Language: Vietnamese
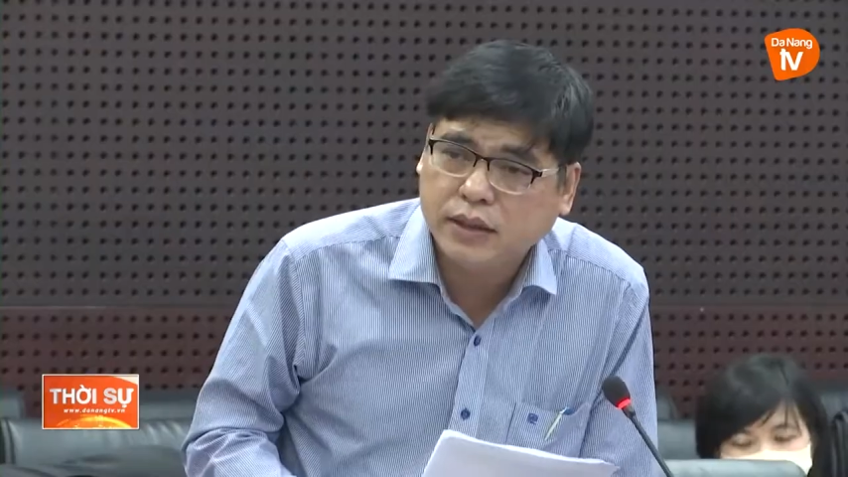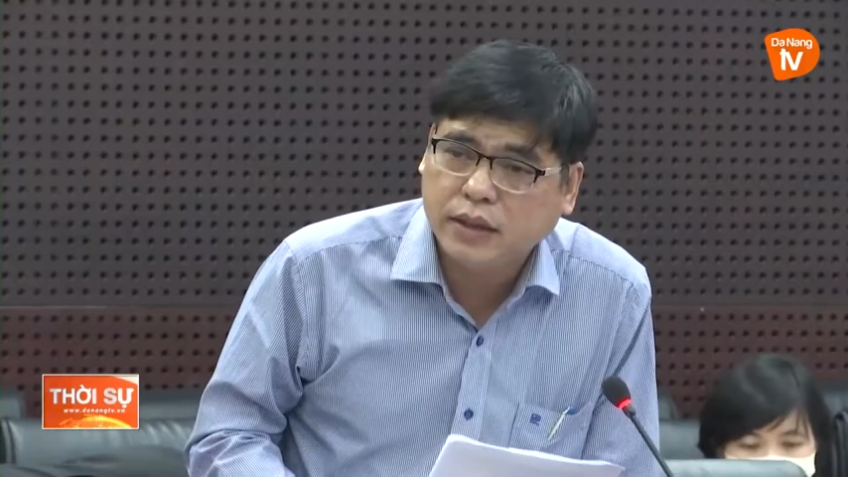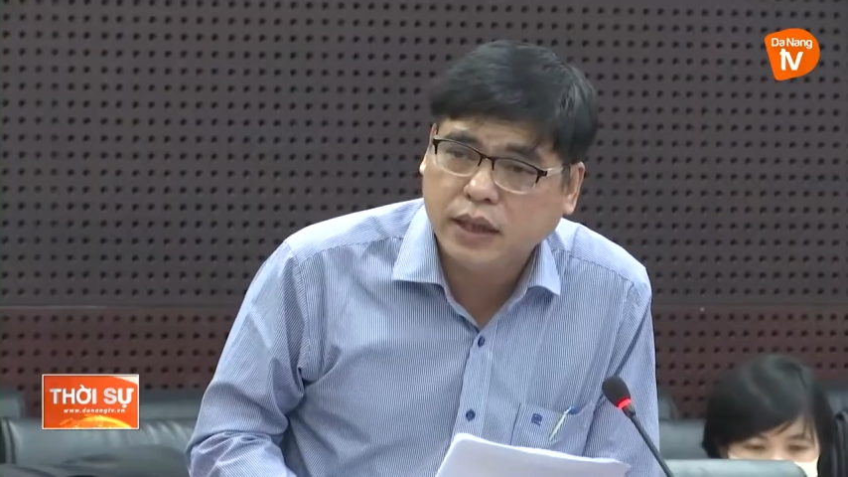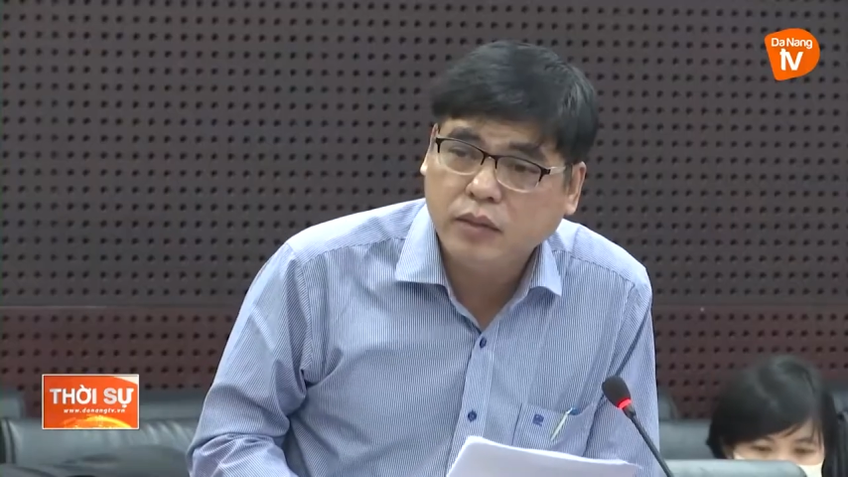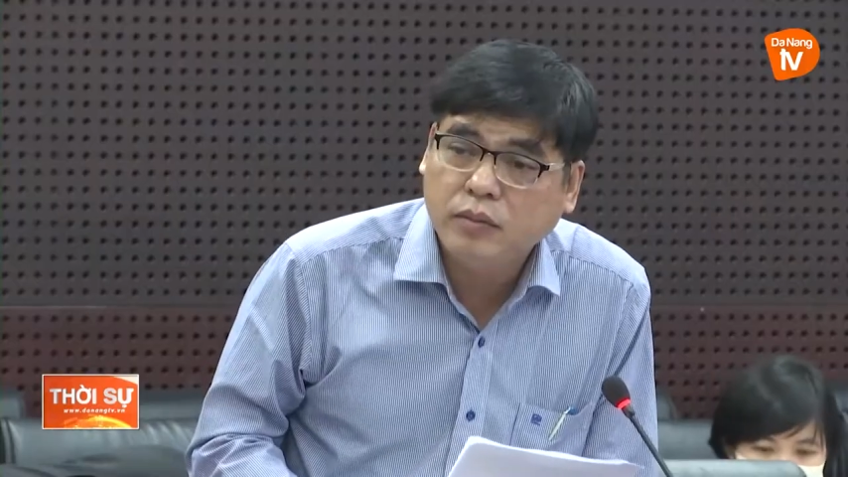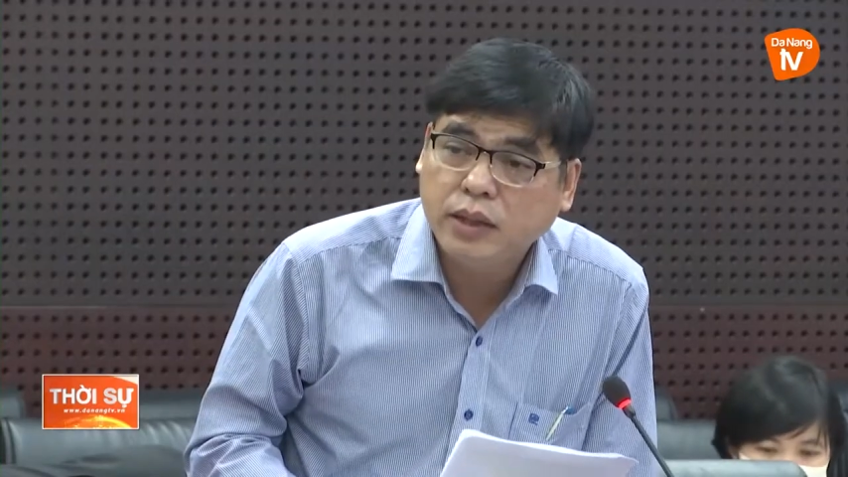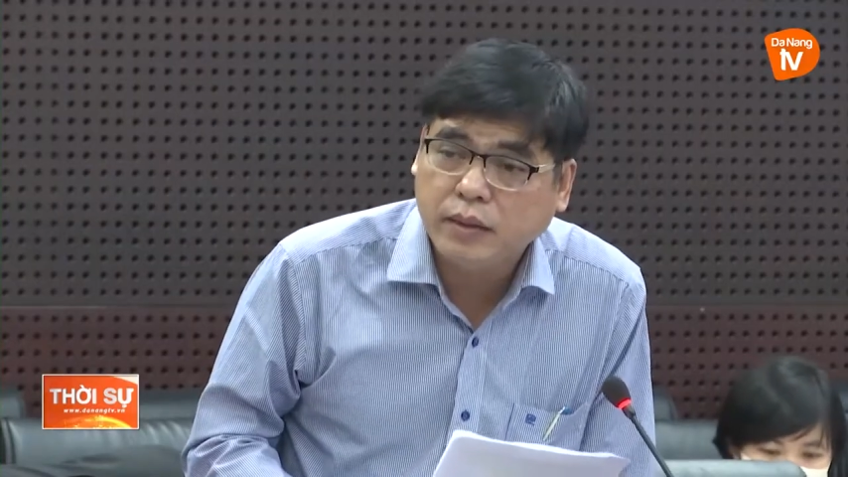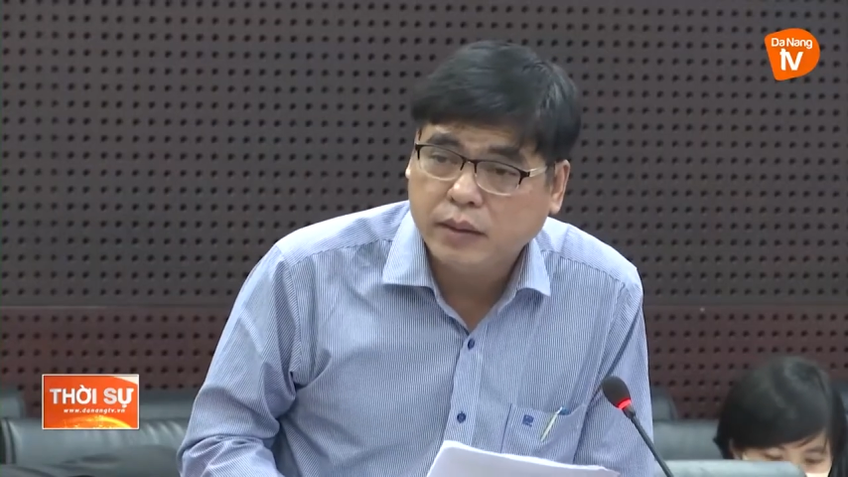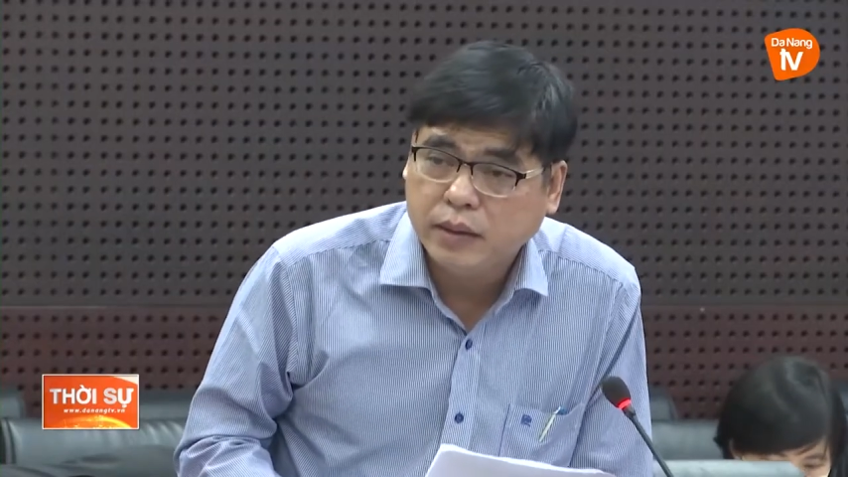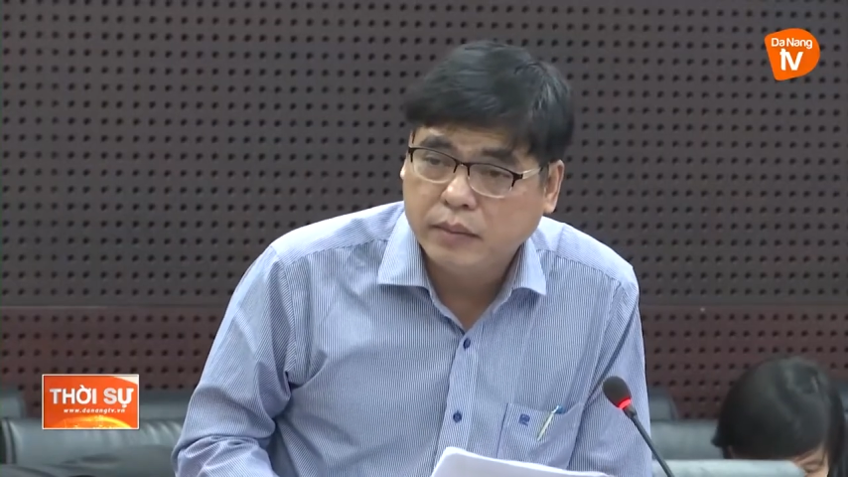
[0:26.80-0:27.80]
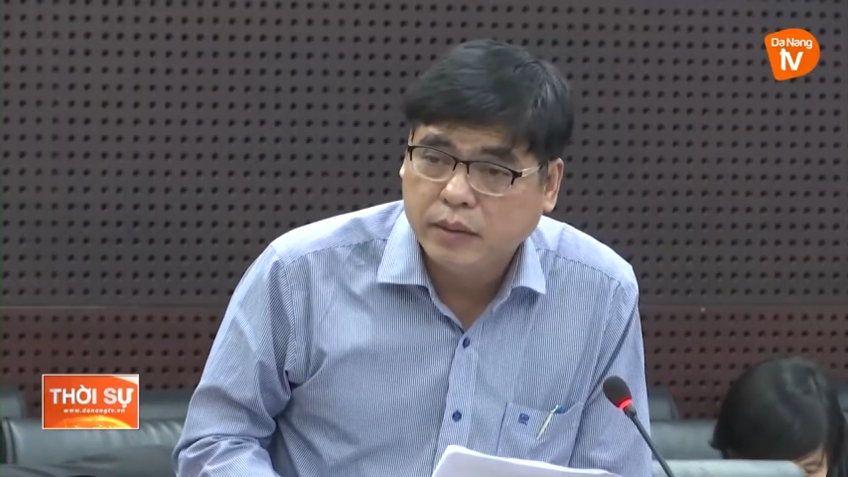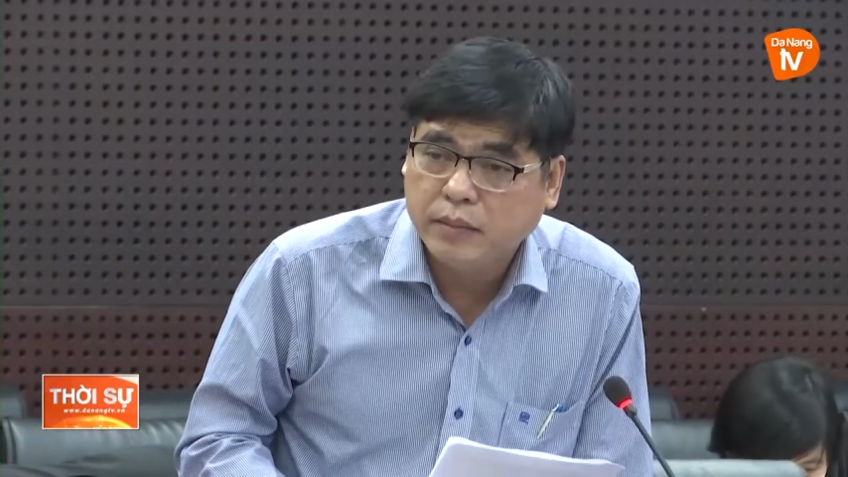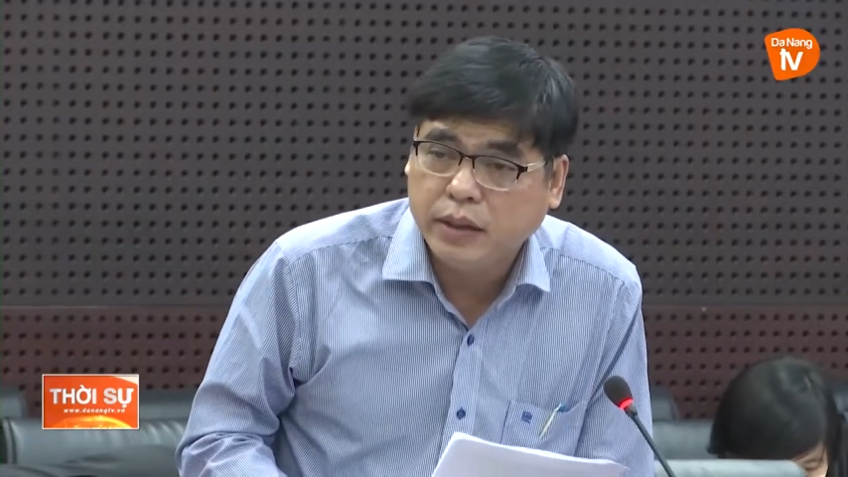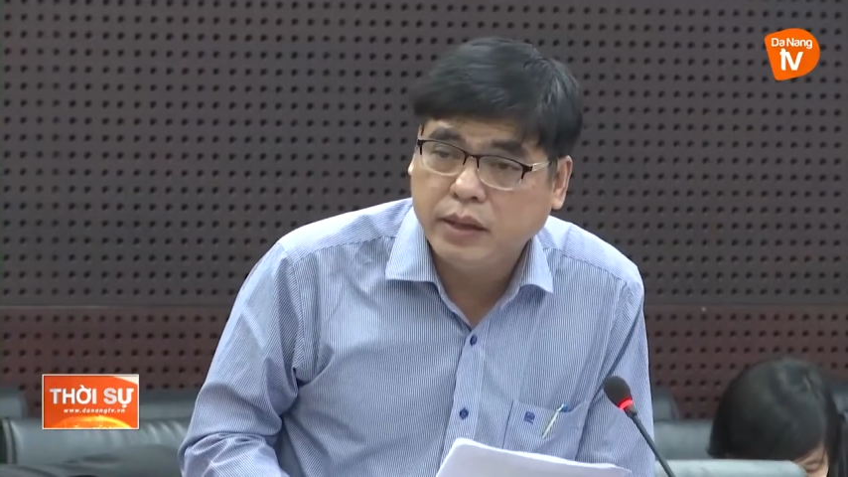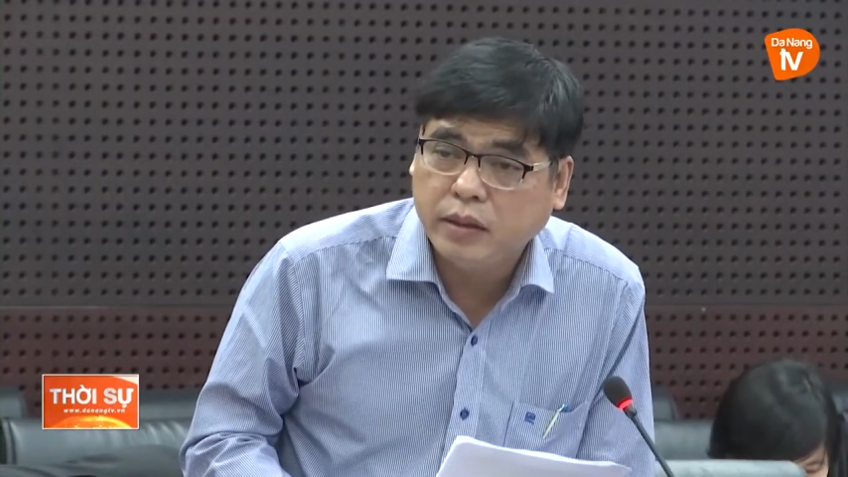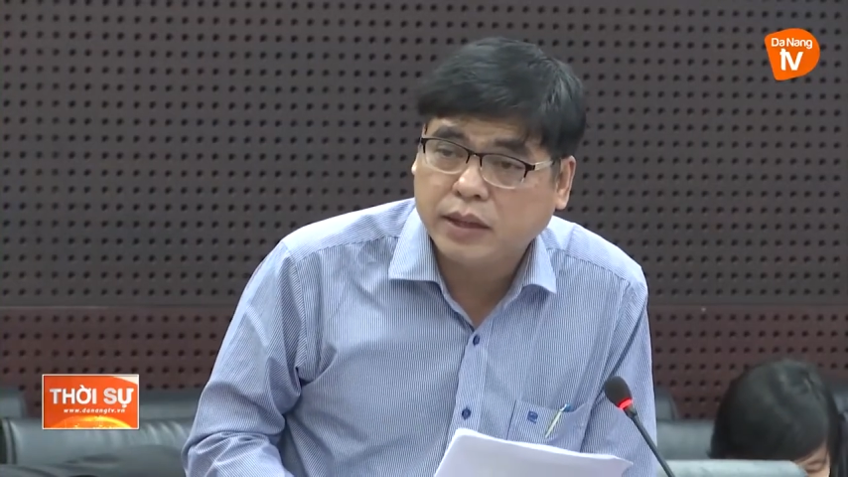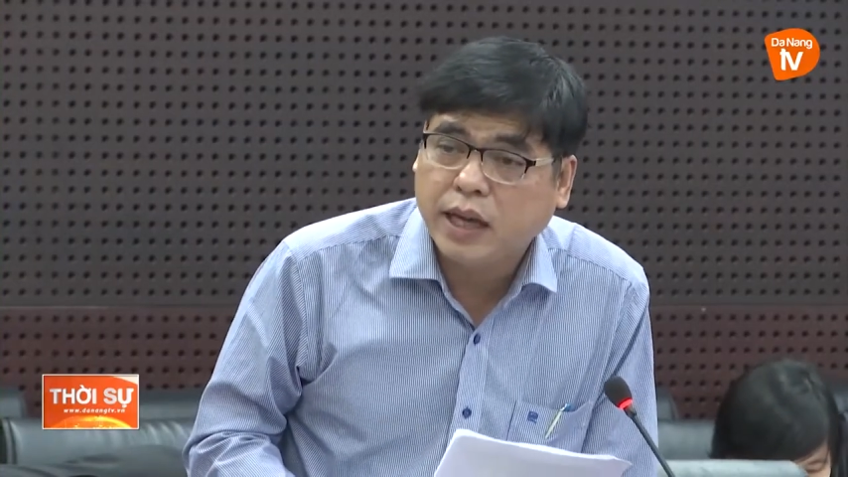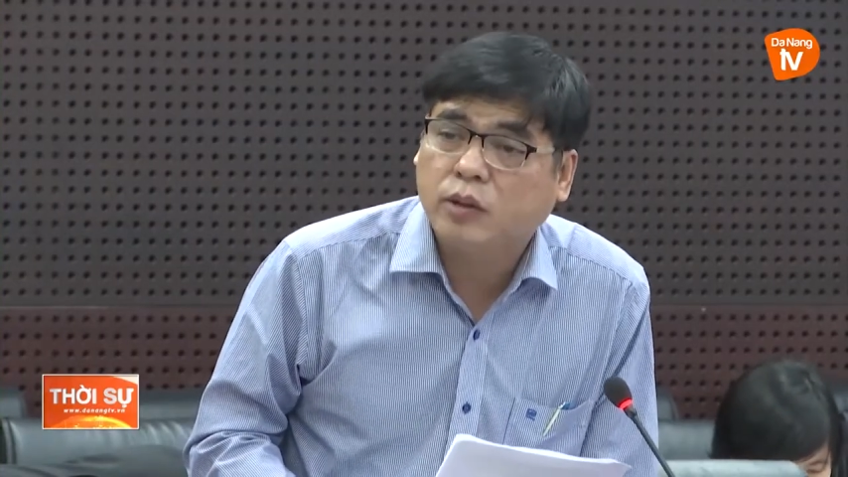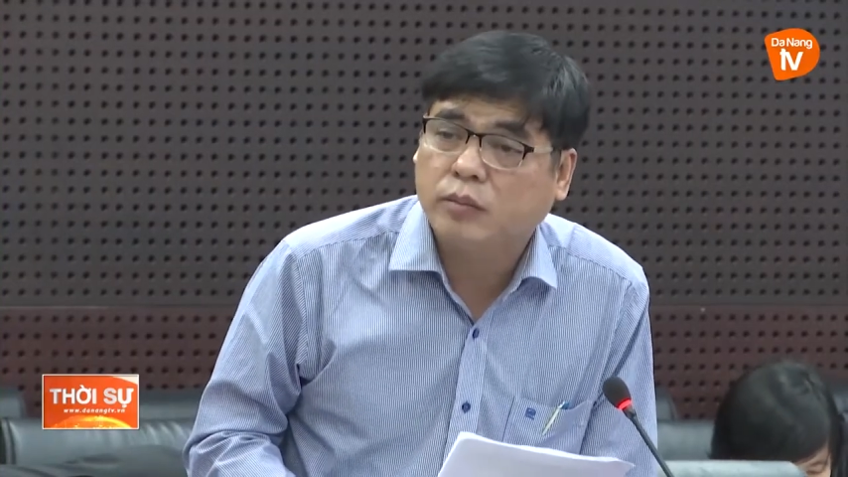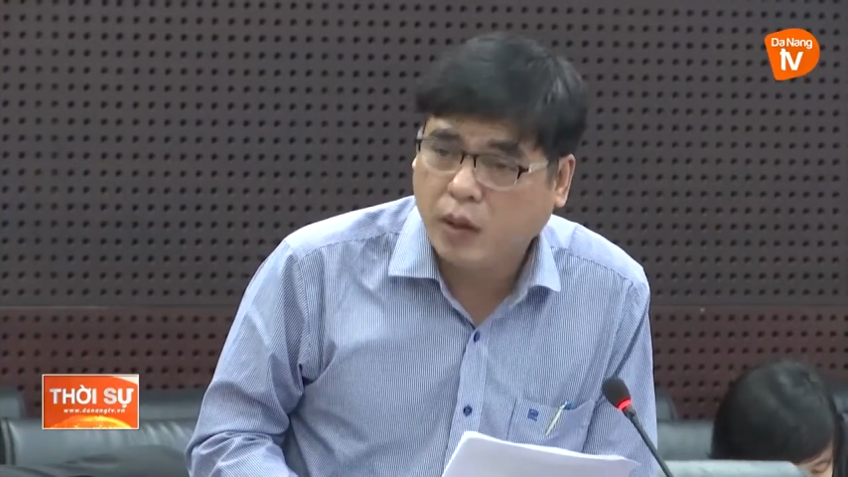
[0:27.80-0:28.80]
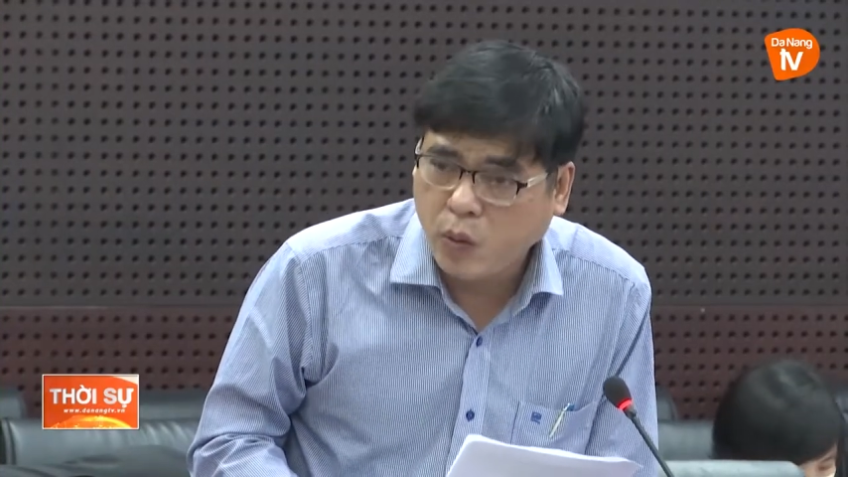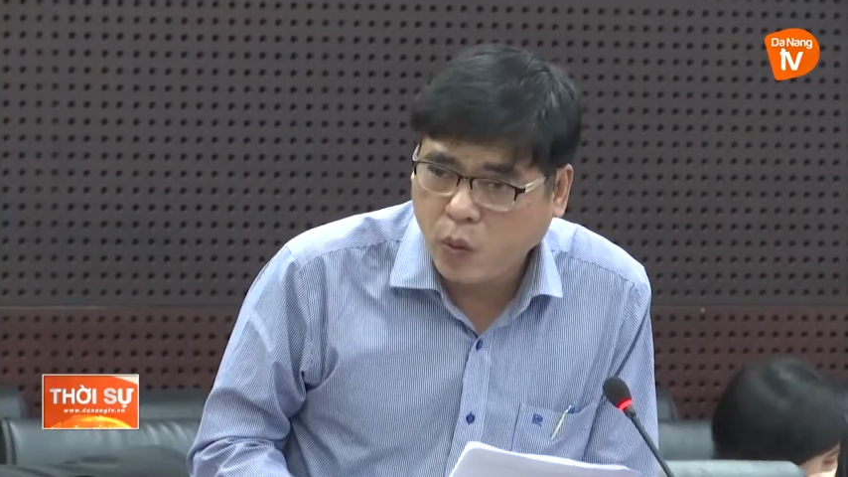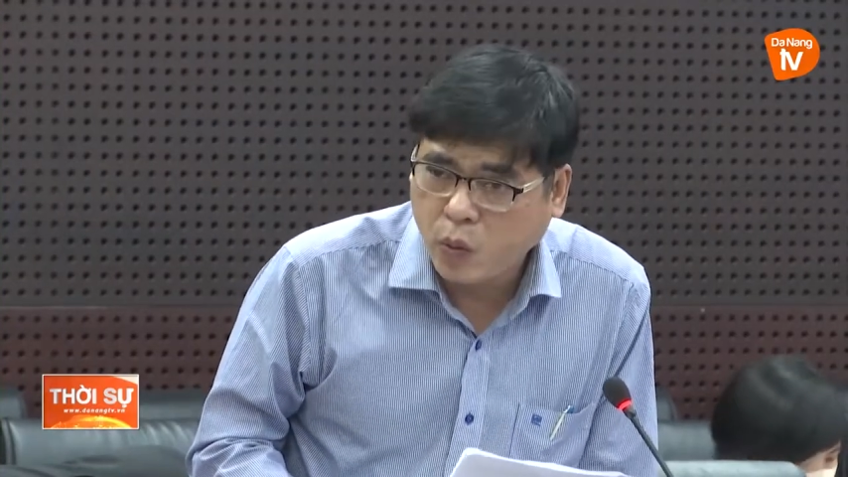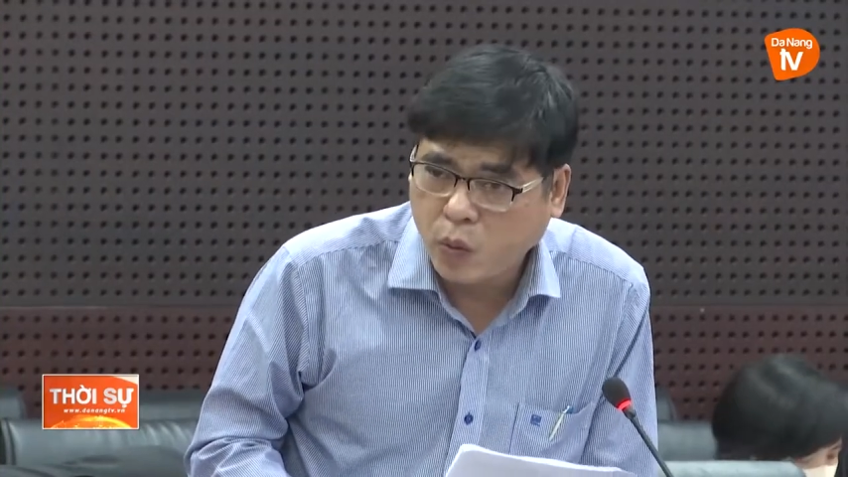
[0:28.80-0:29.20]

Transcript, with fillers: theo báo cáo của các sở ban ngành, địa phương